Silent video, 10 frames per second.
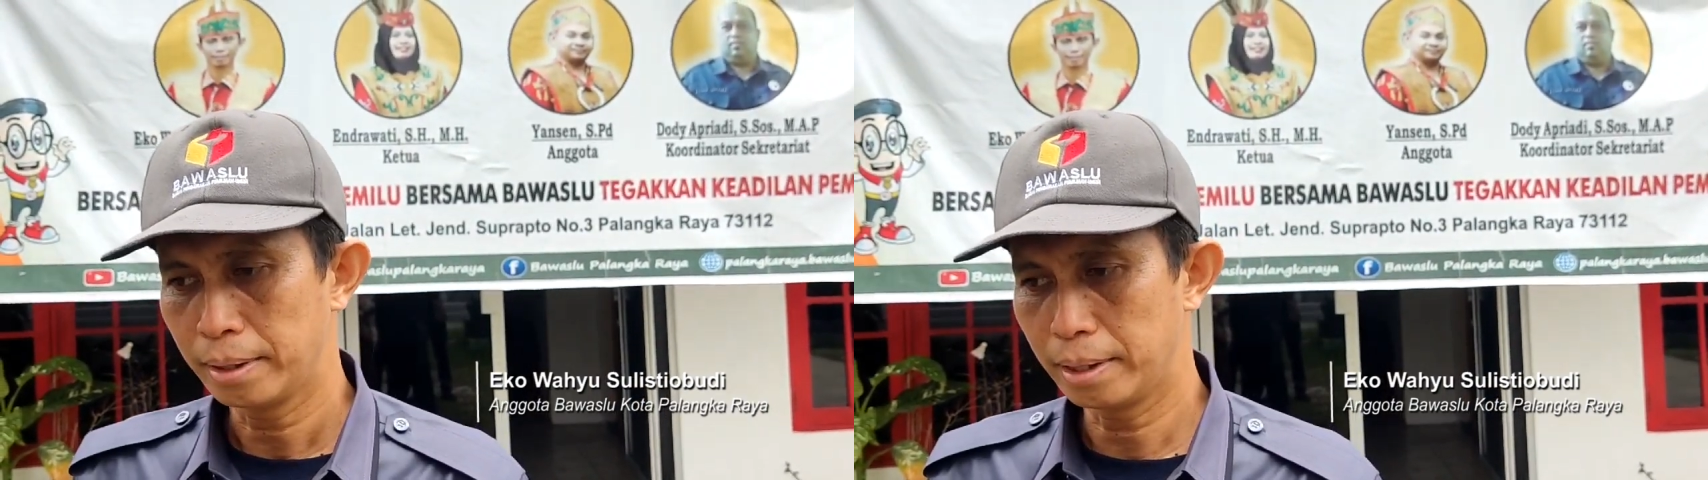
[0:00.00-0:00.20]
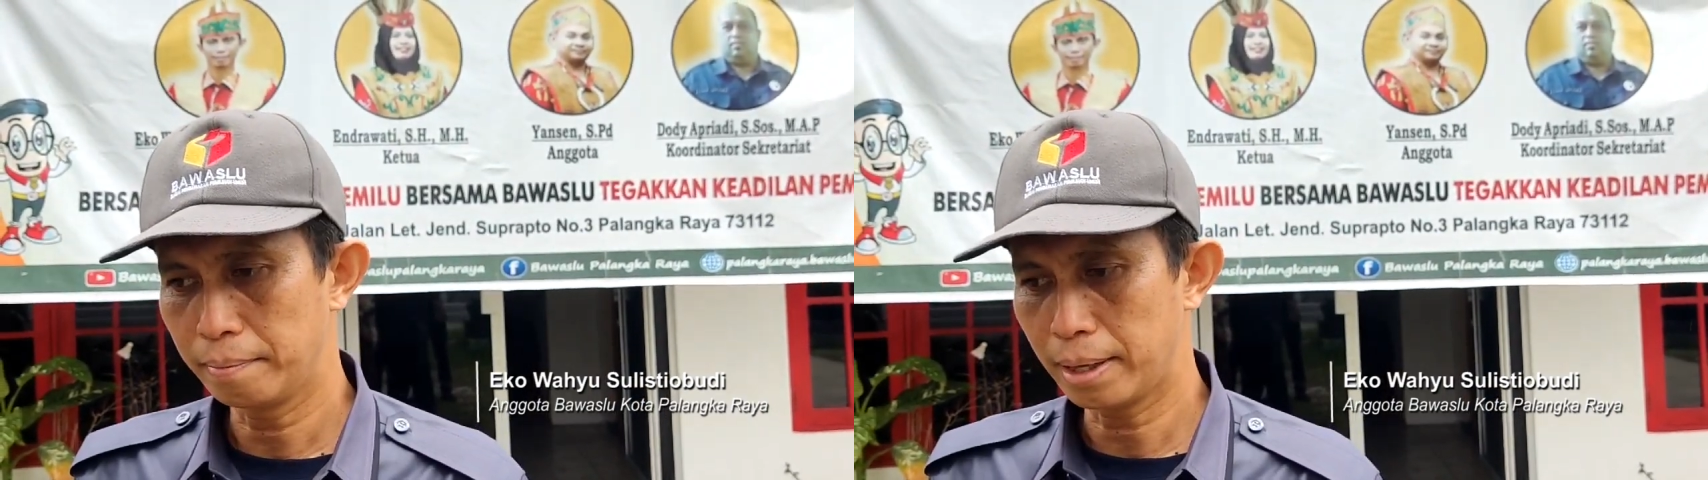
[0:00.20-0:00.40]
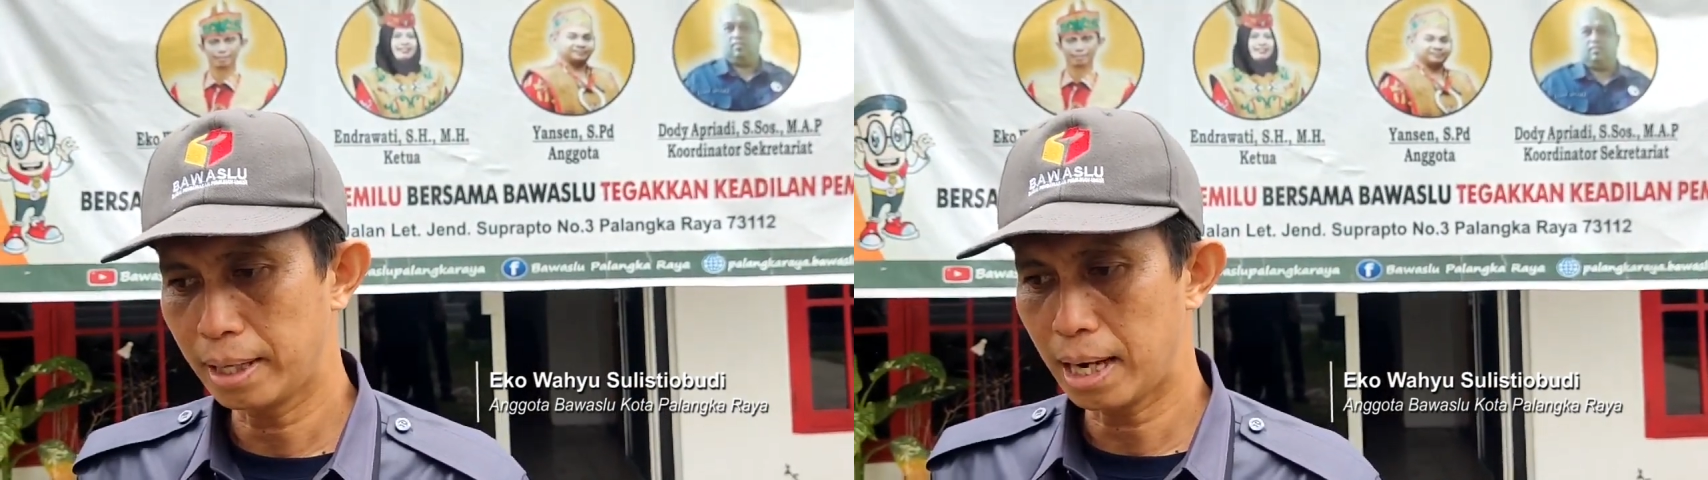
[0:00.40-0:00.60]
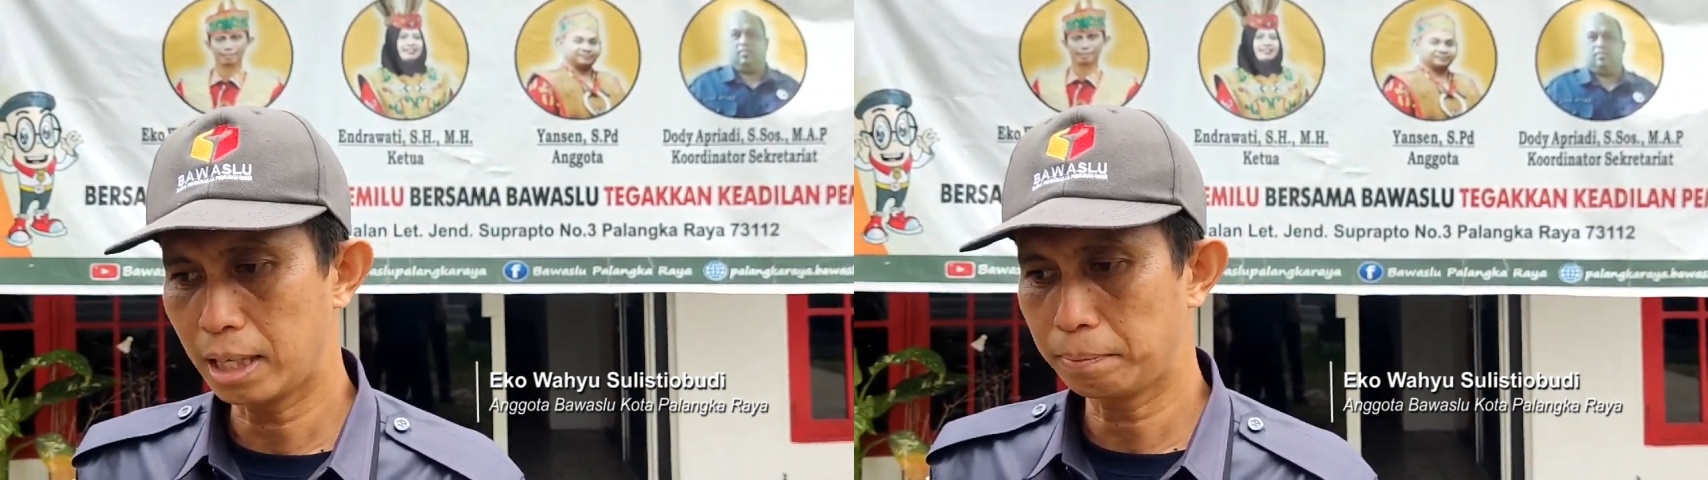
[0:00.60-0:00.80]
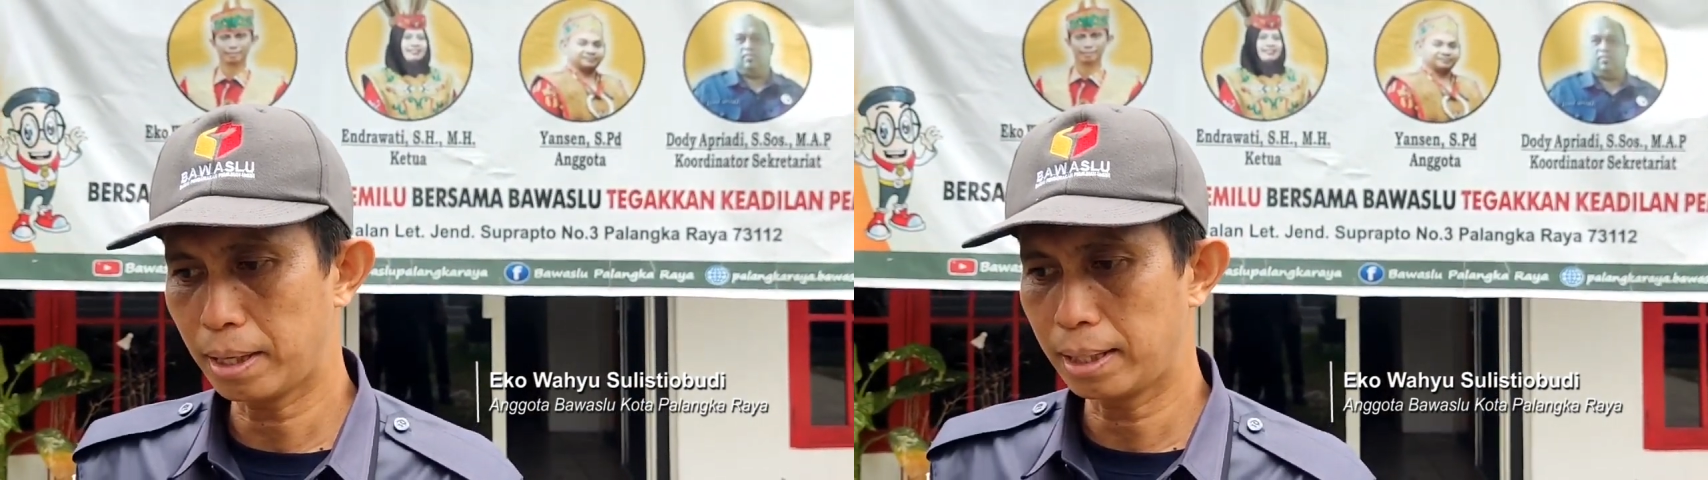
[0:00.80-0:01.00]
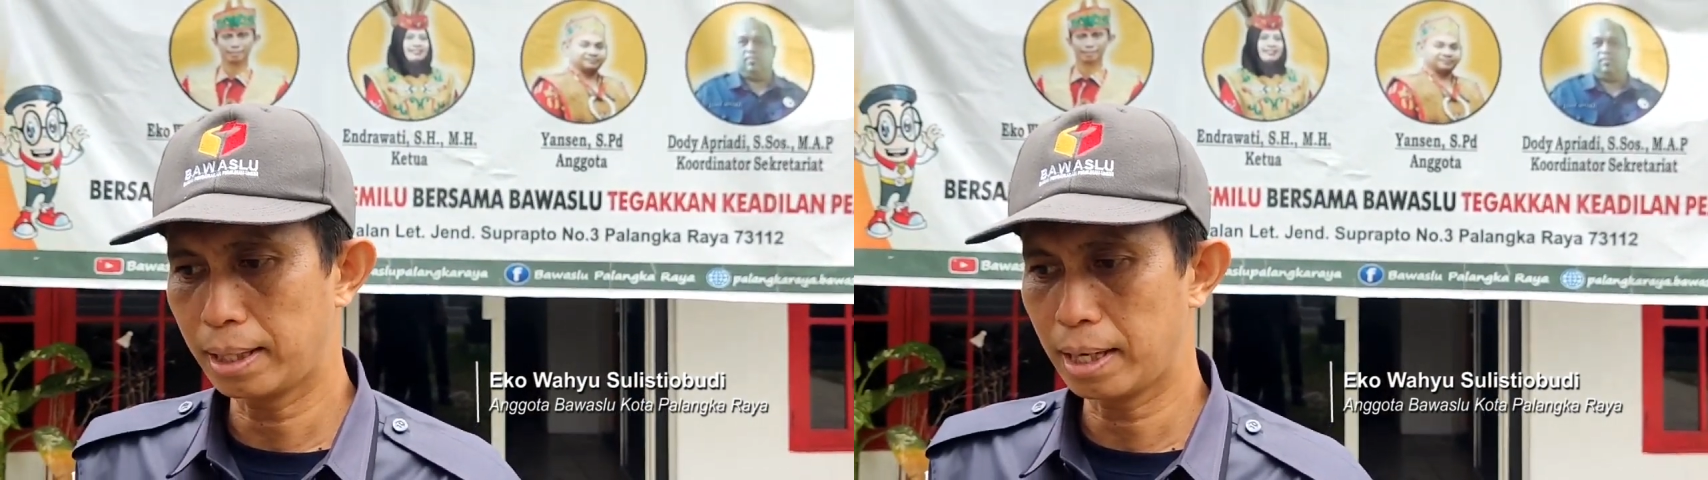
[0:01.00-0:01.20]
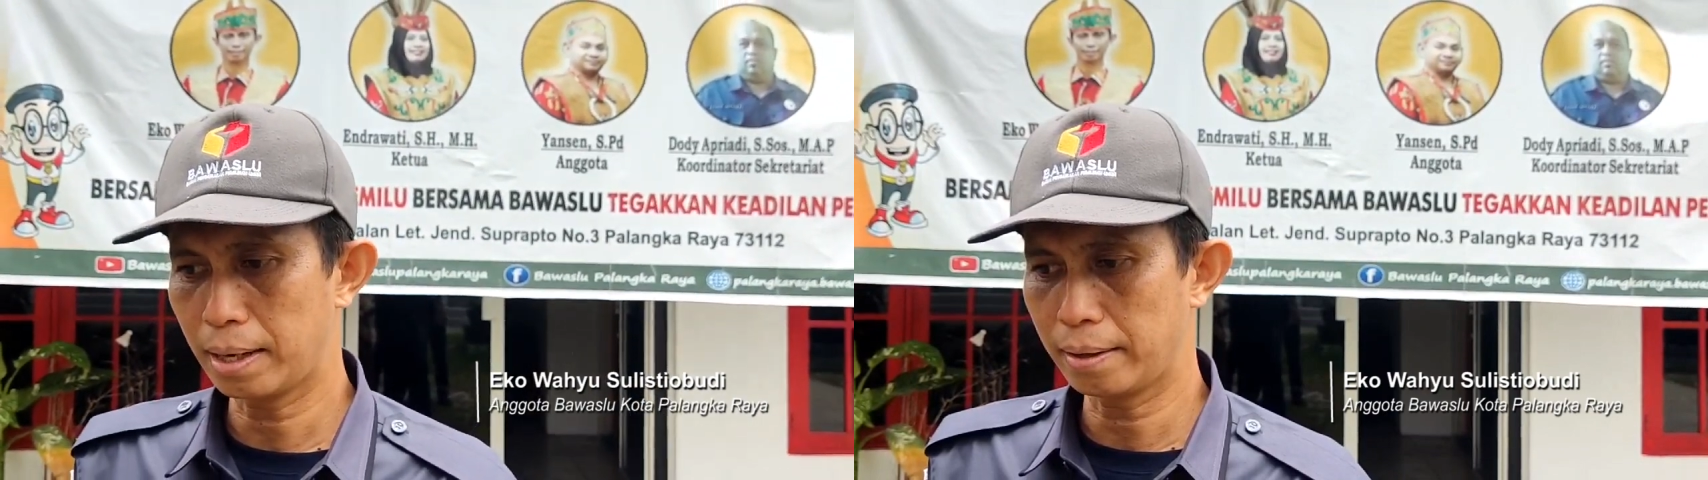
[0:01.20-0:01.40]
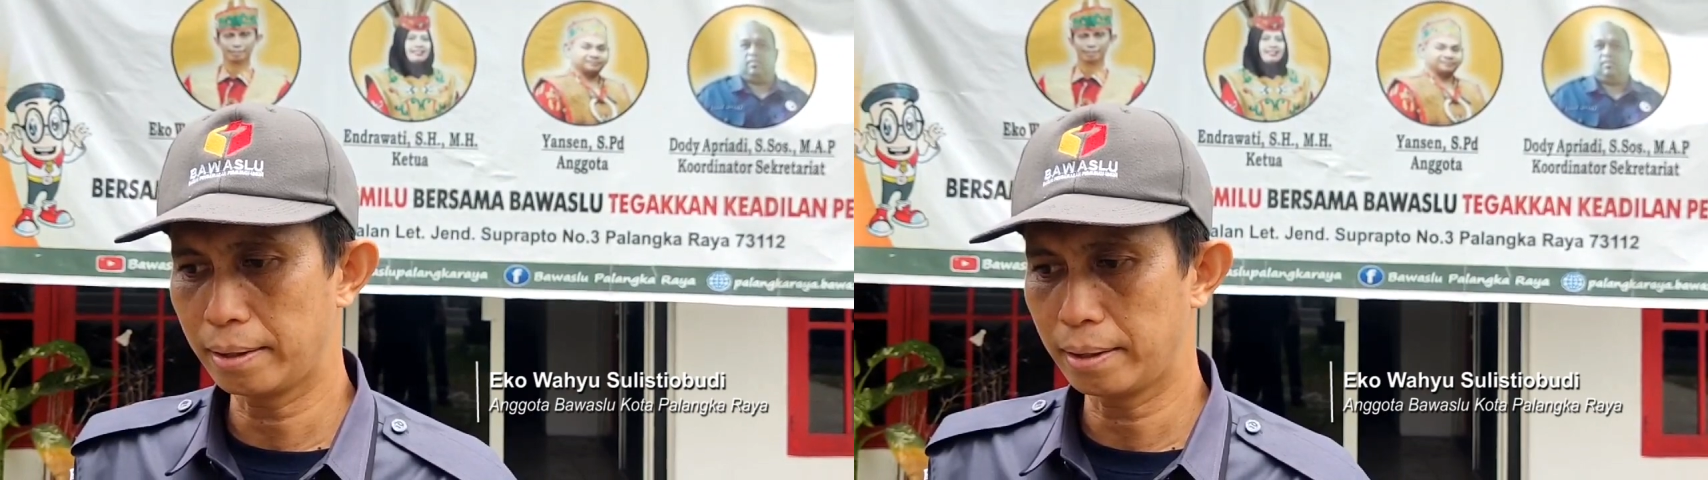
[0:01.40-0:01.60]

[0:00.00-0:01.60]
di mana alat peraga